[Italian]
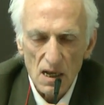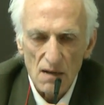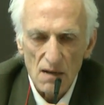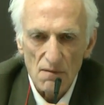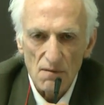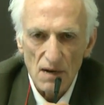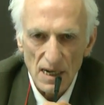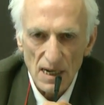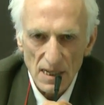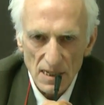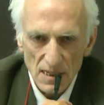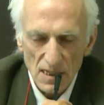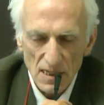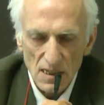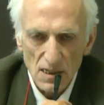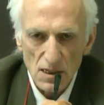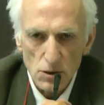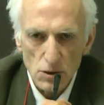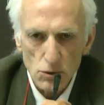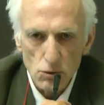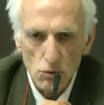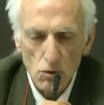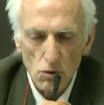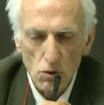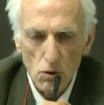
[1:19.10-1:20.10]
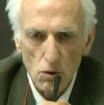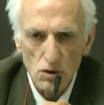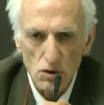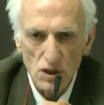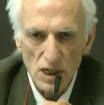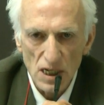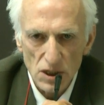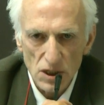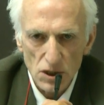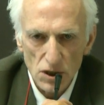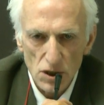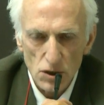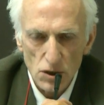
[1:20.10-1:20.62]
Valentina Zucconi
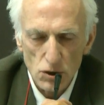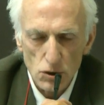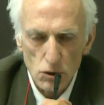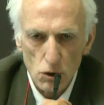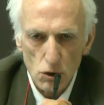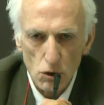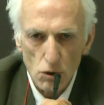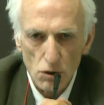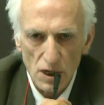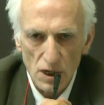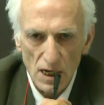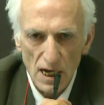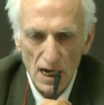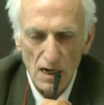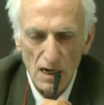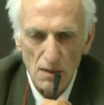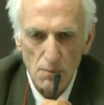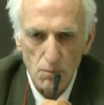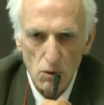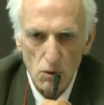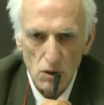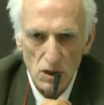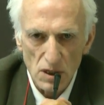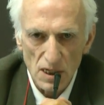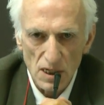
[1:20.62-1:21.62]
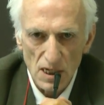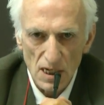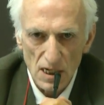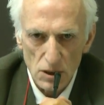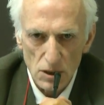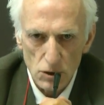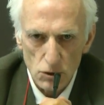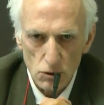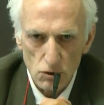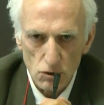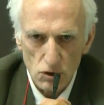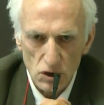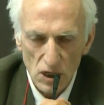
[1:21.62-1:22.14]
assessore alle politiche
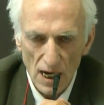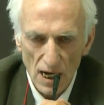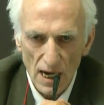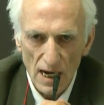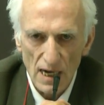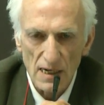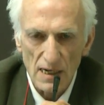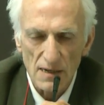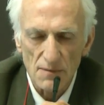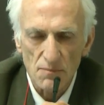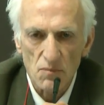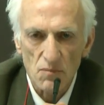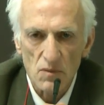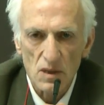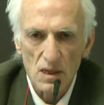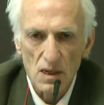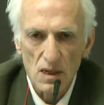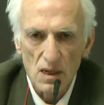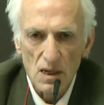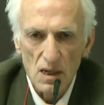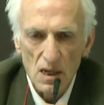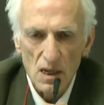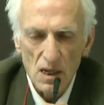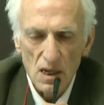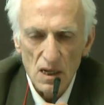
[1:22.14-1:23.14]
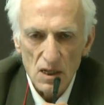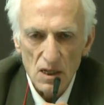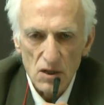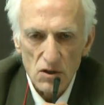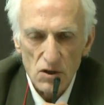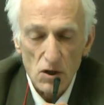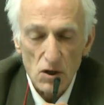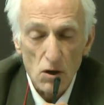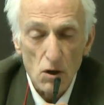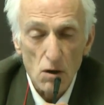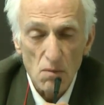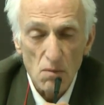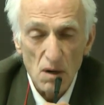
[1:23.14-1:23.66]
sociali.
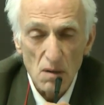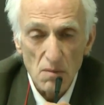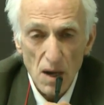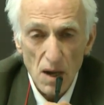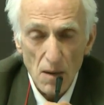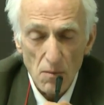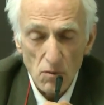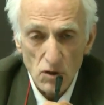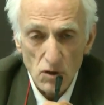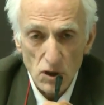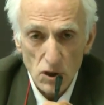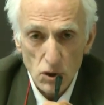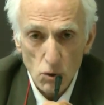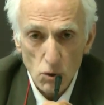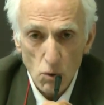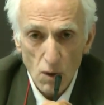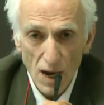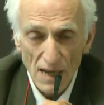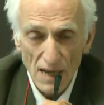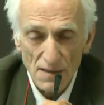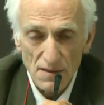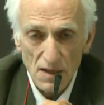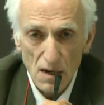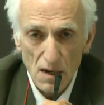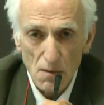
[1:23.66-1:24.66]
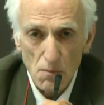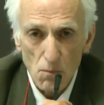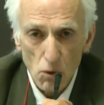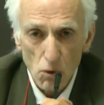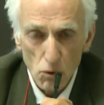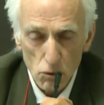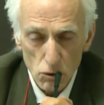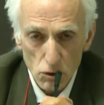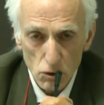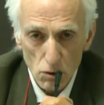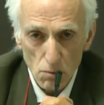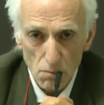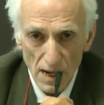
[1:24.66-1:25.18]
Siccome abbiamo una squadra
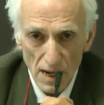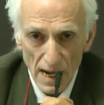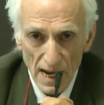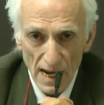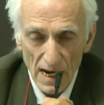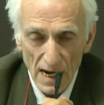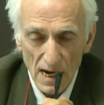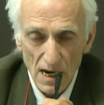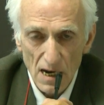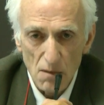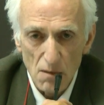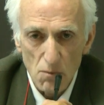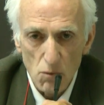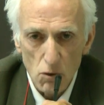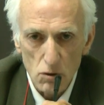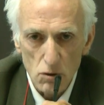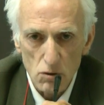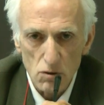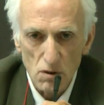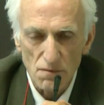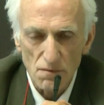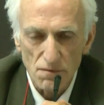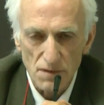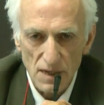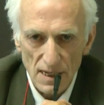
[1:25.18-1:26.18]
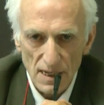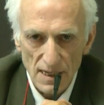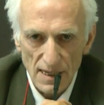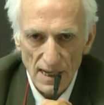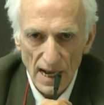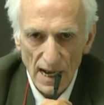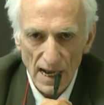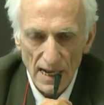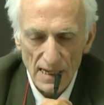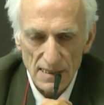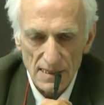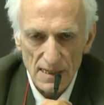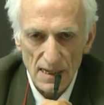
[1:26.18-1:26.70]
molto bella e molto
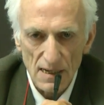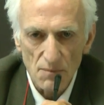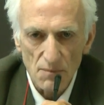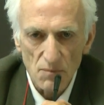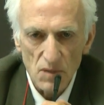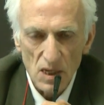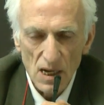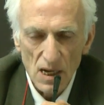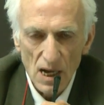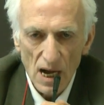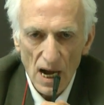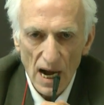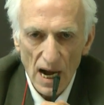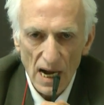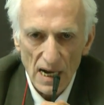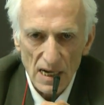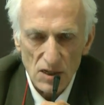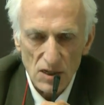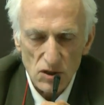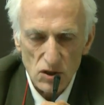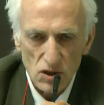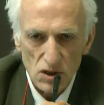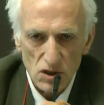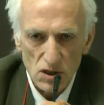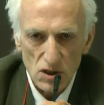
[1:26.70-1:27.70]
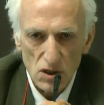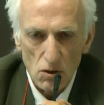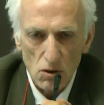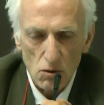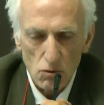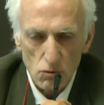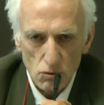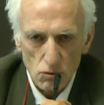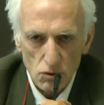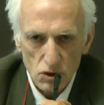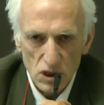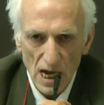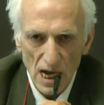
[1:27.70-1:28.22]
affiatata, anche se ci
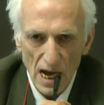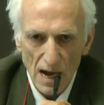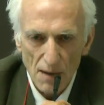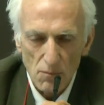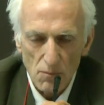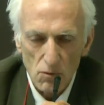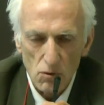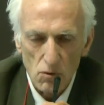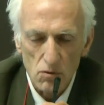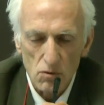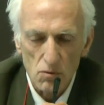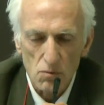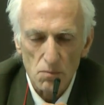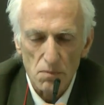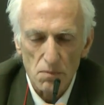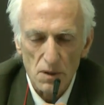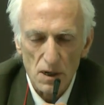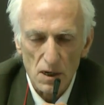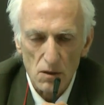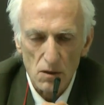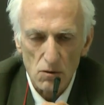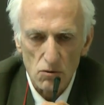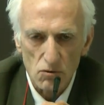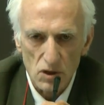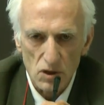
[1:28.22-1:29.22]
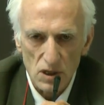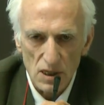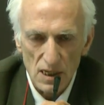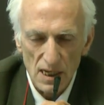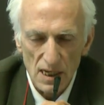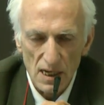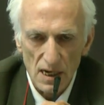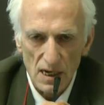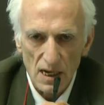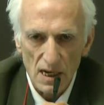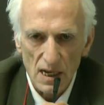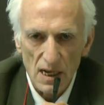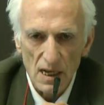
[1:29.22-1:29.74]
conosciamo per così
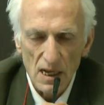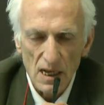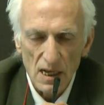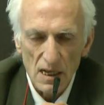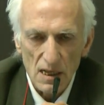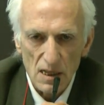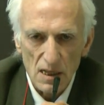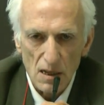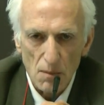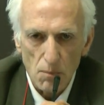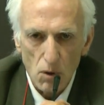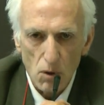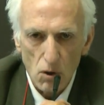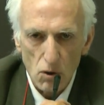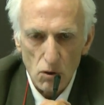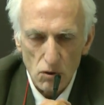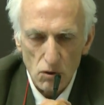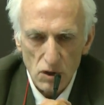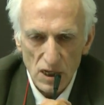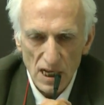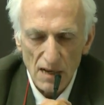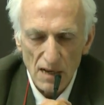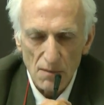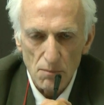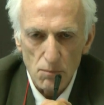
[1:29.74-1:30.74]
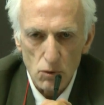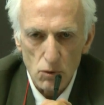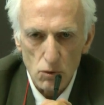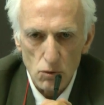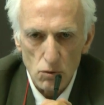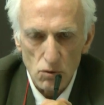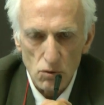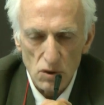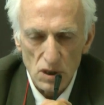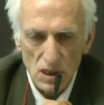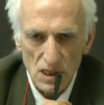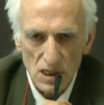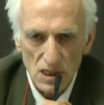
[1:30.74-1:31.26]
dire da poco tempo
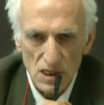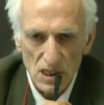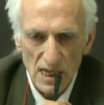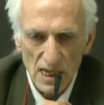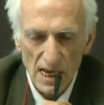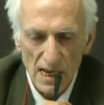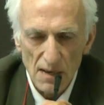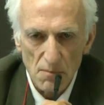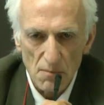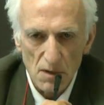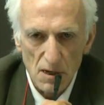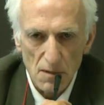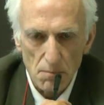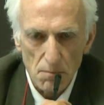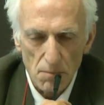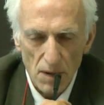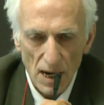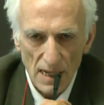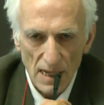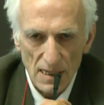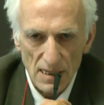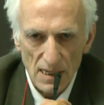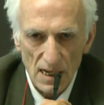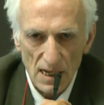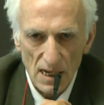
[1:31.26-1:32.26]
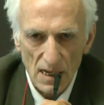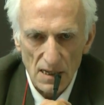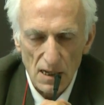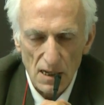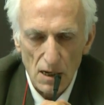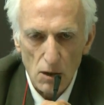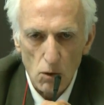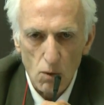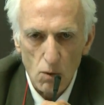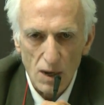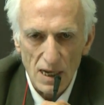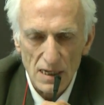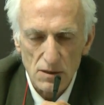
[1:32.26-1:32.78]
tutti insieme, in pratica dal
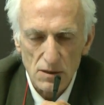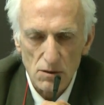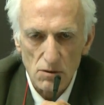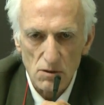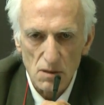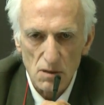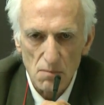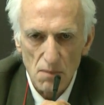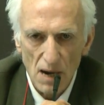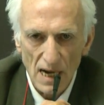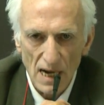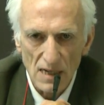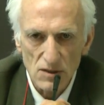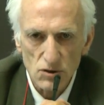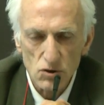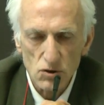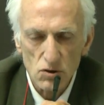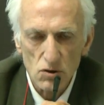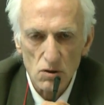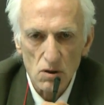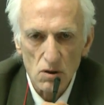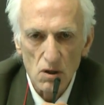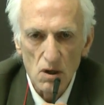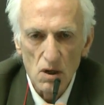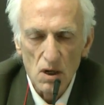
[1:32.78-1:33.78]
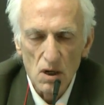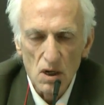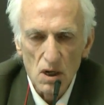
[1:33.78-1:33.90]
4 di maggio,